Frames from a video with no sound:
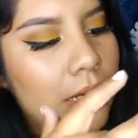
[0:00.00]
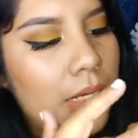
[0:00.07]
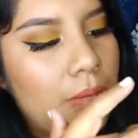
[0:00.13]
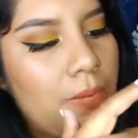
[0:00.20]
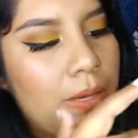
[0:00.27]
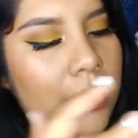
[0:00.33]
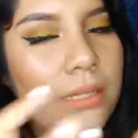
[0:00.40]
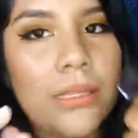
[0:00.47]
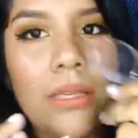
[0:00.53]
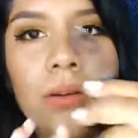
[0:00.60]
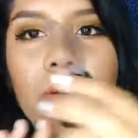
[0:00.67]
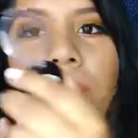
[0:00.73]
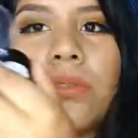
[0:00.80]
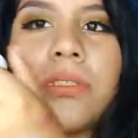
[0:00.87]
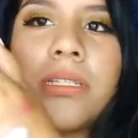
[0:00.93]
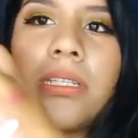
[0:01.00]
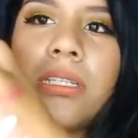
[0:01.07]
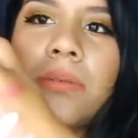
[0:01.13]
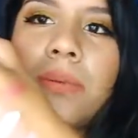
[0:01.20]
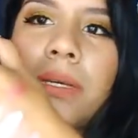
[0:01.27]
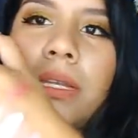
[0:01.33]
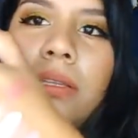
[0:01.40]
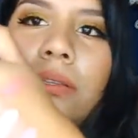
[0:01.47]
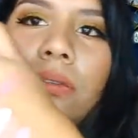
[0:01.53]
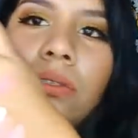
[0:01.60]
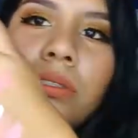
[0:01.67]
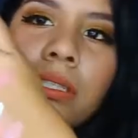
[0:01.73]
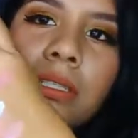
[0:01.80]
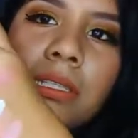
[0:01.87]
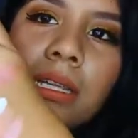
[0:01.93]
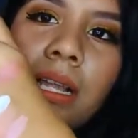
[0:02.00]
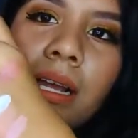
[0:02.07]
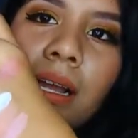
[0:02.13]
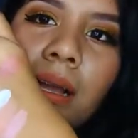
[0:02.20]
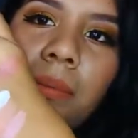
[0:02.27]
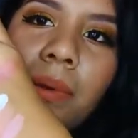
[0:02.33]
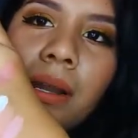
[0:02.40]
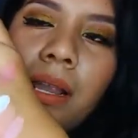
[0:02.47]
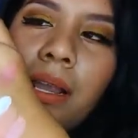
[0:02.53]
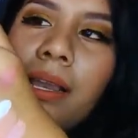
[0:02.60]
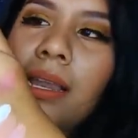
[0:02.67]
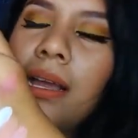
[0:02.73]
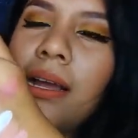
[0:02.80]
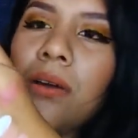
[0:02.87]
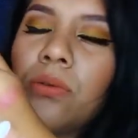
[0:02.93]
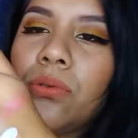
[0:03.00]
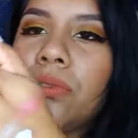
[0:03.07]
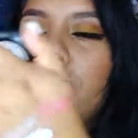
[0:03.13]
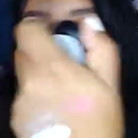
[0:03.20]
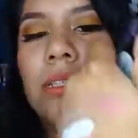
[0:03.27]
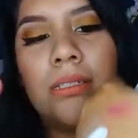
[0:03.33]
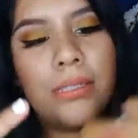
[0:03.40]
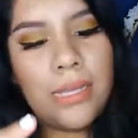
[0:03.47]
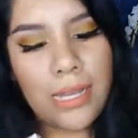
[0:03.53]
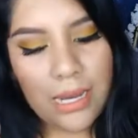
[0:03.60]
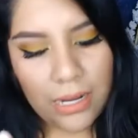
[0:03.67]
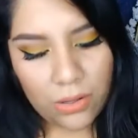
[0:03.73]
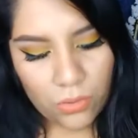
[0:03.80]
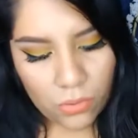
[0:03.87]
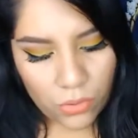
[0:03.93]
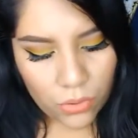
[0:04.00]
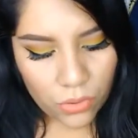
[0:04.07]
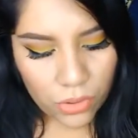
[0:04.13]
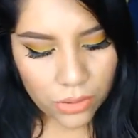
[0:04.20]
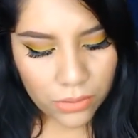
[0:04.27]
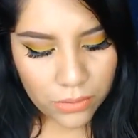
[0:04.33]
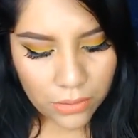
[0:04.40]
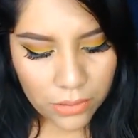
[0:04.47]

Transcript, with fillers: Y vean, quiero que ustedes vean, no sé si la cámara le haga justicia al color.